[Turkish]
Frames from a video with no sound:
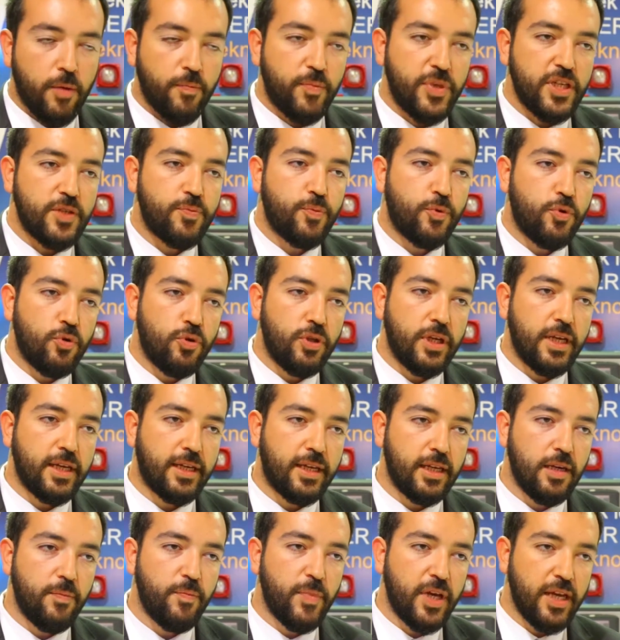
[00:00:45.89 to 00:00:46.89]
Biz bununla
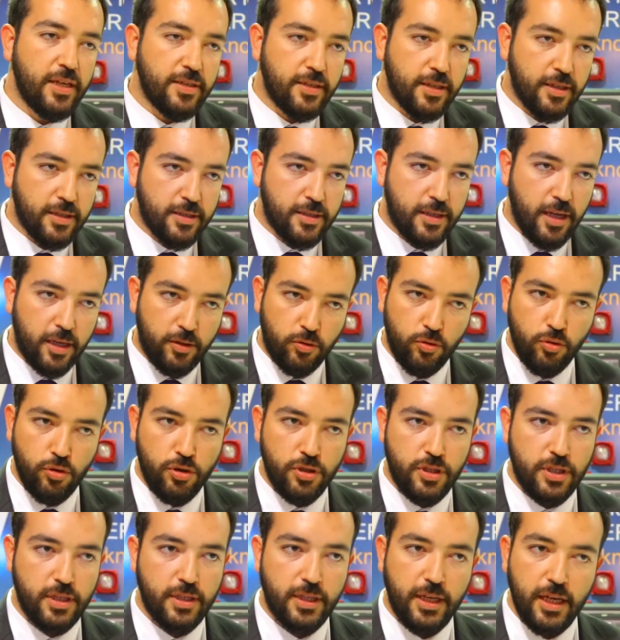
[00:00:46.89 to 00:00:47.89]
ilgili MZX
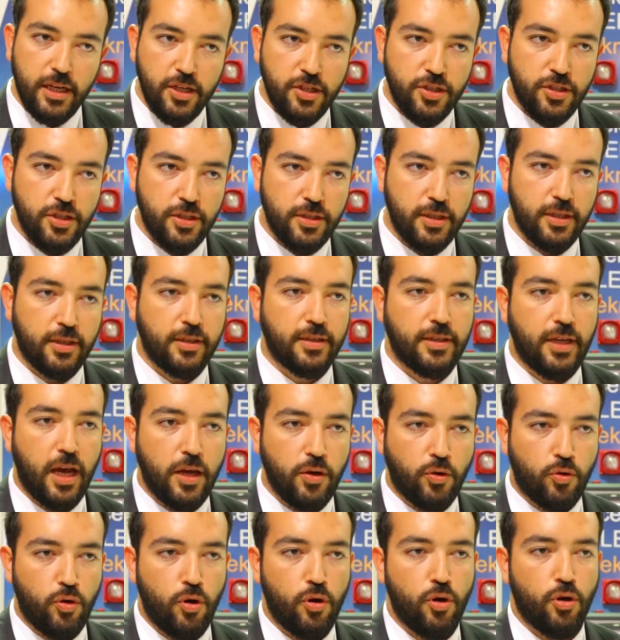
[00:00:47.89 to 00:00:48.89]
teknolojisini geliştirdik.
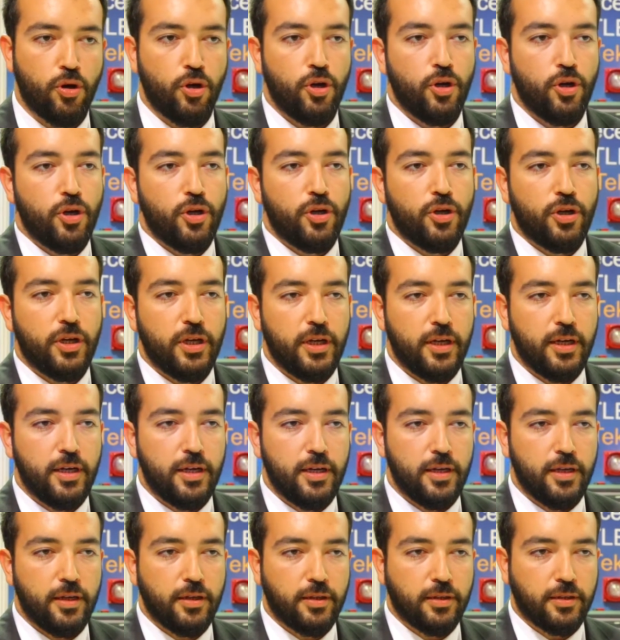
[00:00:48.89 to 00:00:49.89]
Tayko,
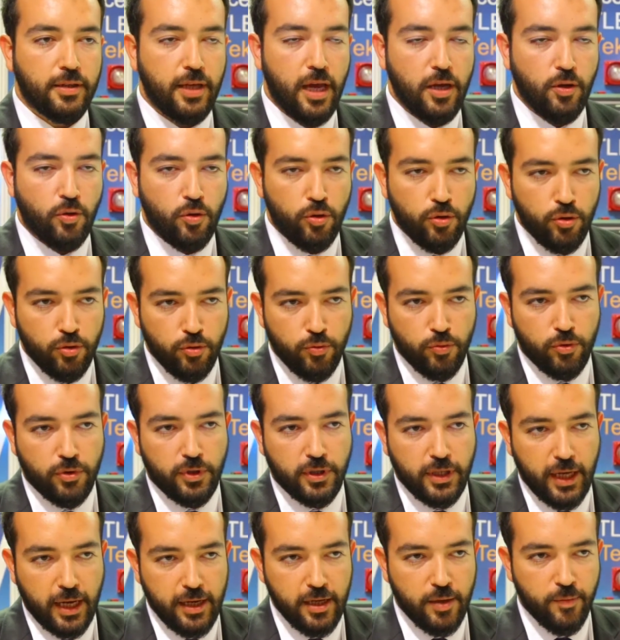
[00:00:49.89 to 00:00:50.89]
e, Tayko'nun
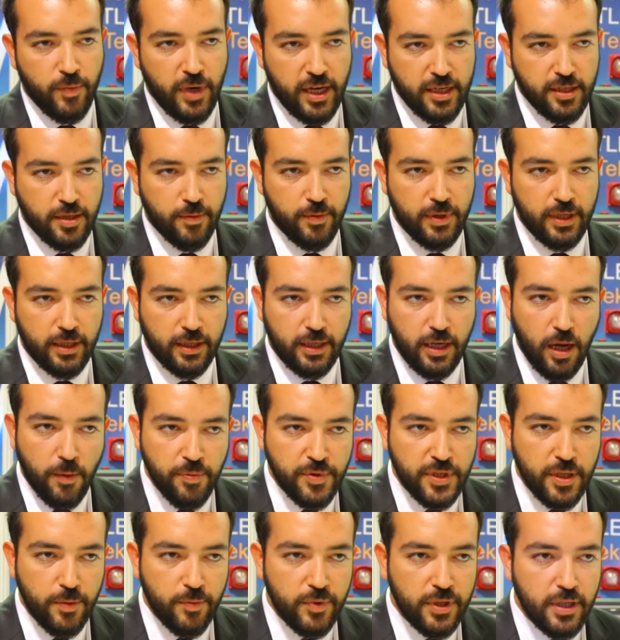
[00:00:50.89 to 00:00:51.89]
kendi malzemeleri
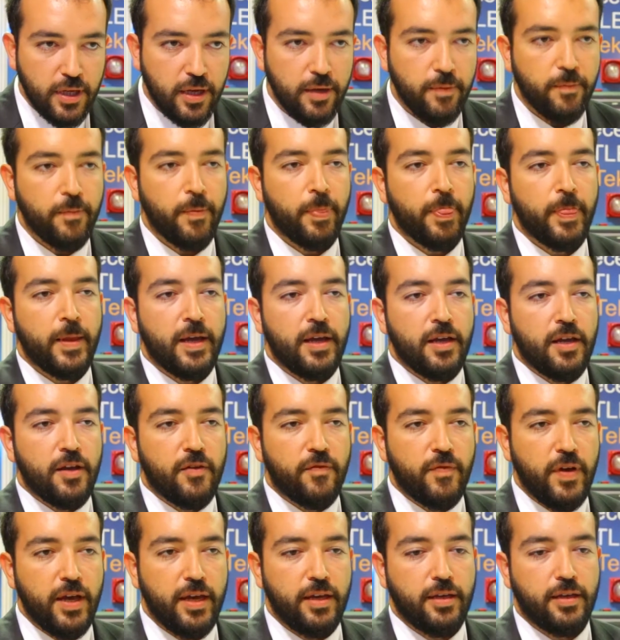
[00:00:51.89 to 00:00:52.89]
kapsamında
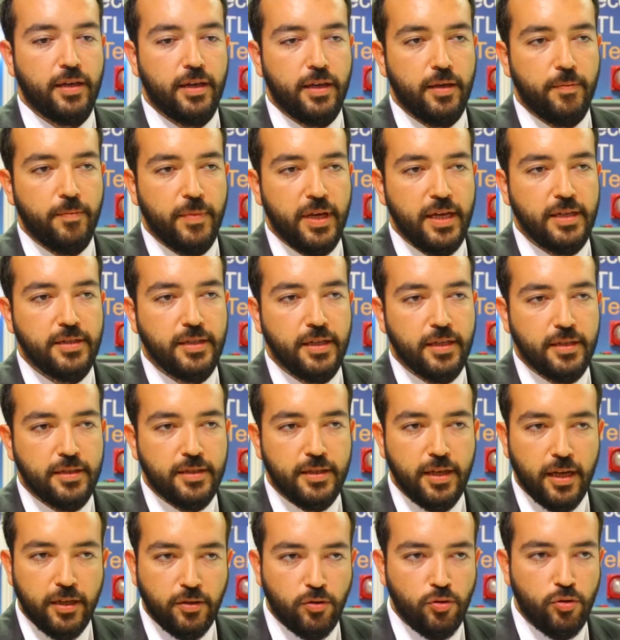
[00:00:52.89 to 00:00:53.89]
ve e, MZX
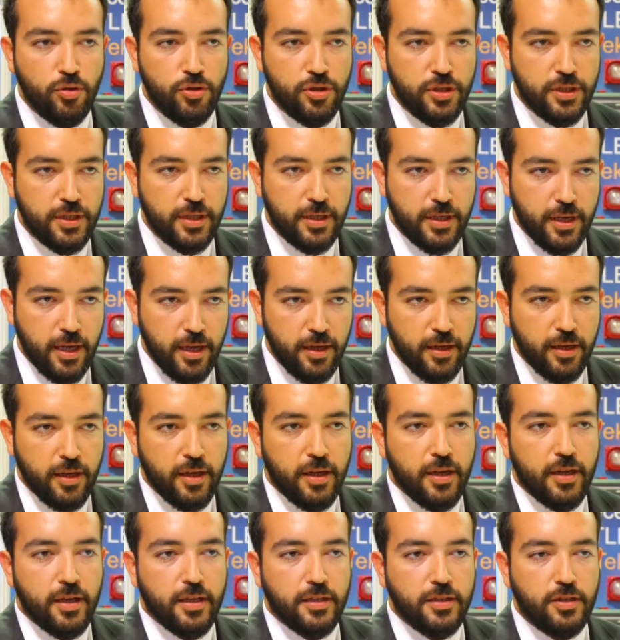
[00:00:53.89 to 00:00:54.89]
teknolojisinde
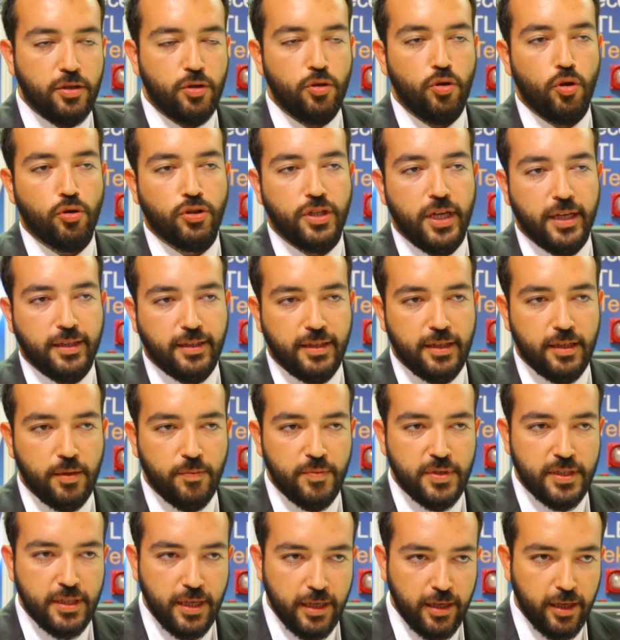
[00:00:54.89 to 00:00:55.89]
Triotek
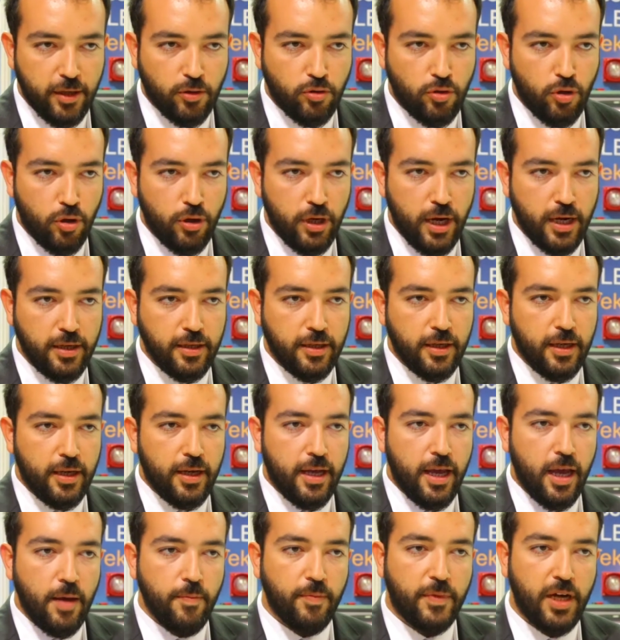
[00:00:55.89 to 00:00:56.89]
dediğimiz dedektörler
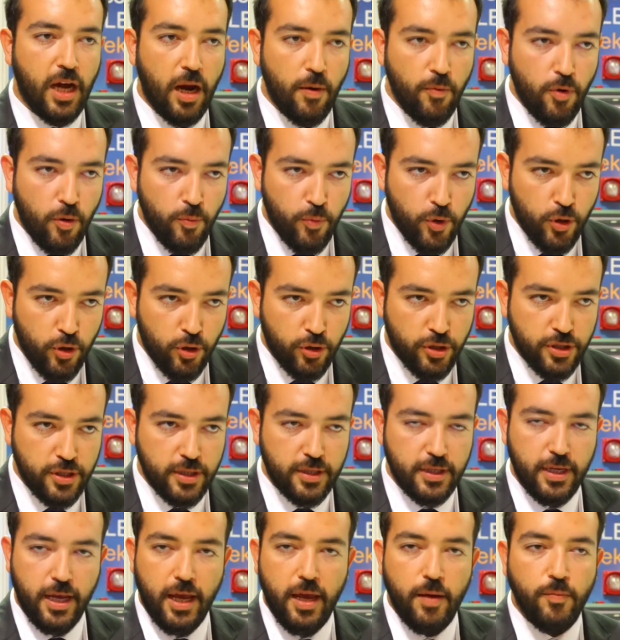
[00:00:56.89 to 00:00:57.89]
hem karbon
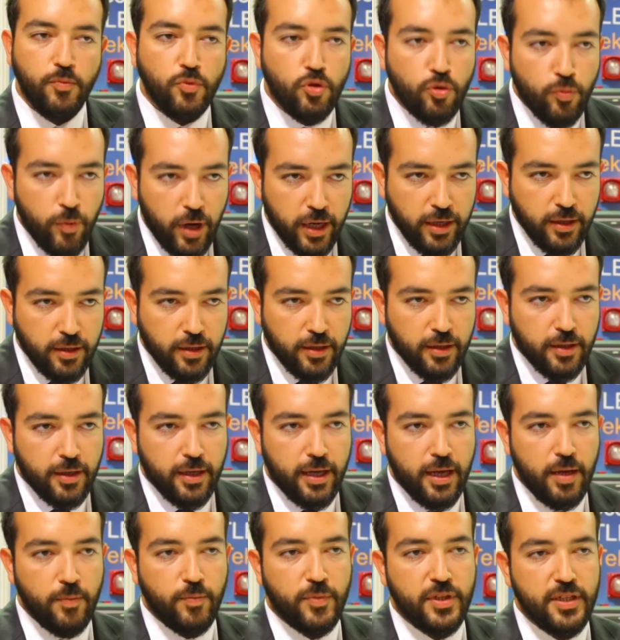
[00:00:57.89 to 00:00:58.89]
monoksit hem duman
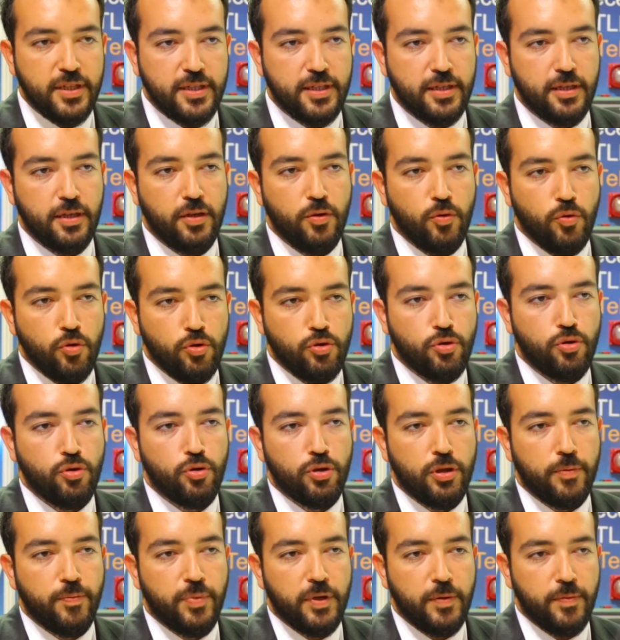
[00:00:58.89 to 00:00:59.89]
hem ısıyı
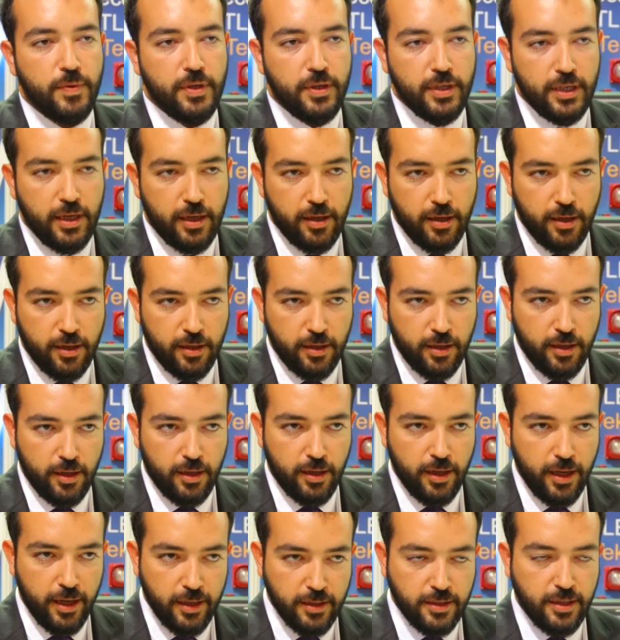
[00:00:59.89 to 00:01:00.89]
üçünü de birbirine e,
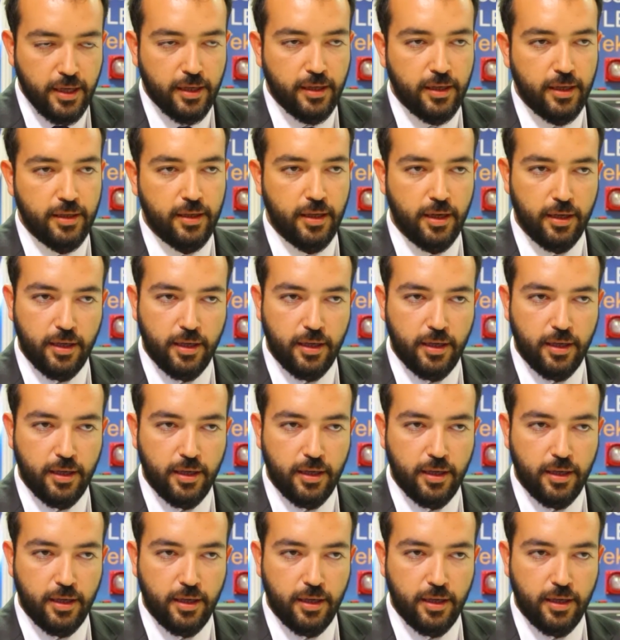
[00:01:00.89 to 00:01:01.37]
entegre ederek